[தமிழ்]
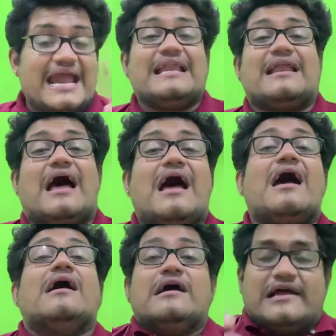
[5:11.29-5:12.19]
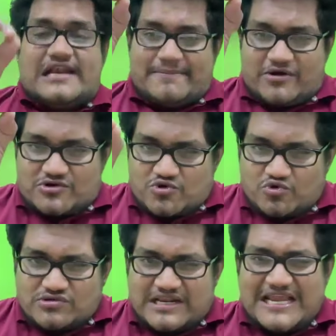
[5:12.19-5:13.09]
ஏன்னா நம்ம
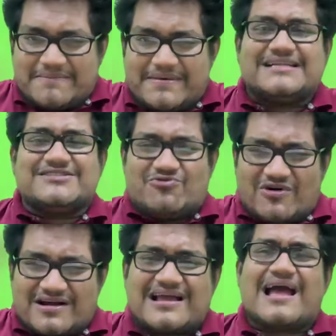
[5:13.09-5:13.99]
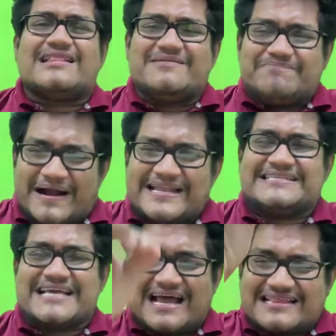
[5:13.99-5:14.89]
டூ த்ரீ மந்த்ஸ் உட்காந்து
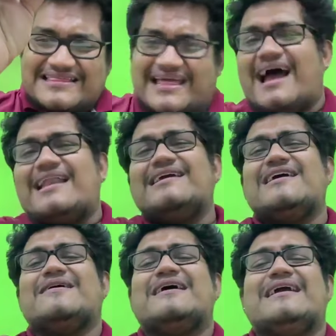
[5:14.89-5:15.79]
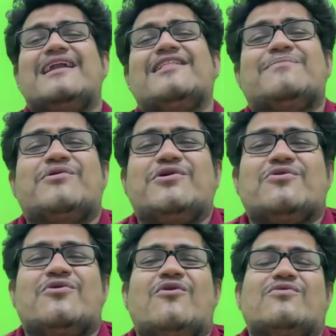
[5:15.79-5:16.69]
படித்தா தானுங்க எழுத
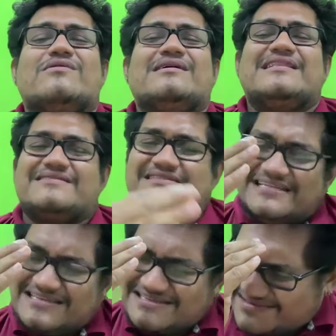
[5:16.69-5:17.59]
முடியும் இந்த சின்